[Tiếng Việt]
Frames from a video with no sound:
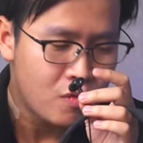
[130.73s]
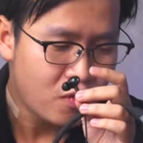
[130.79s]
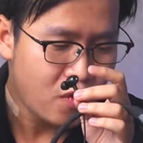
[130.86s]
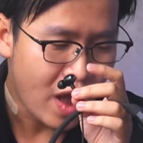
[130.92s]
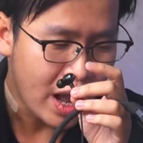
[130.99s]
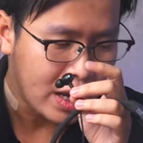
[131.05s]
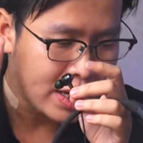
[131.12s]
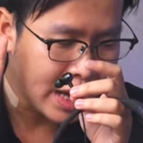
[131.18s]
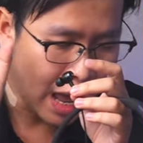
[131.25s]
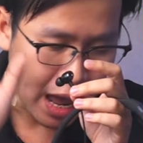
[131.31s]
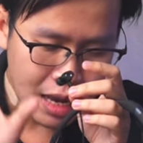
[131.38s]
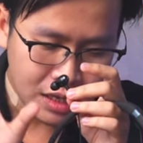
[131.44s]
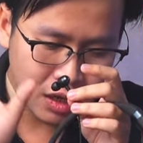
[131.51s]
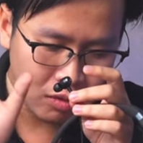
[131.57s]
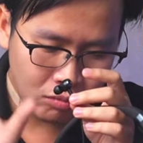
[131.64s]
Và
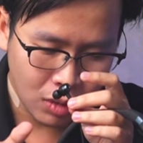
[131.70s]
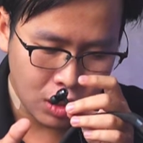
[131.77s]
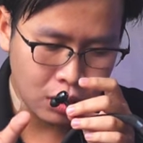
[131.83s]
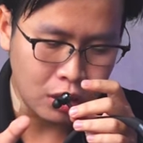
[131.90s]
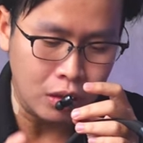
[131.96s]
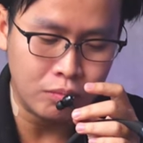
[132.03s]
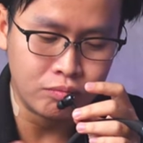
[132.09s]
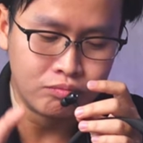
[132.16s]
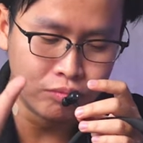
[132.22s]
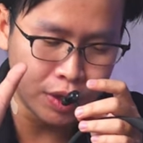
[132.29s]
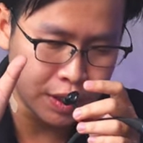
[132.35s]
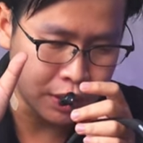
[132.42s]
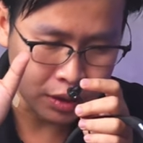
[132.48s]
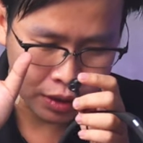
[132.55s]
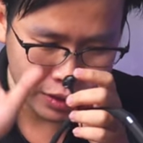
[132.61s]
cá nhân mình,
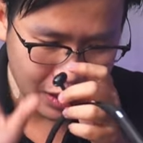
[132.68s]
mình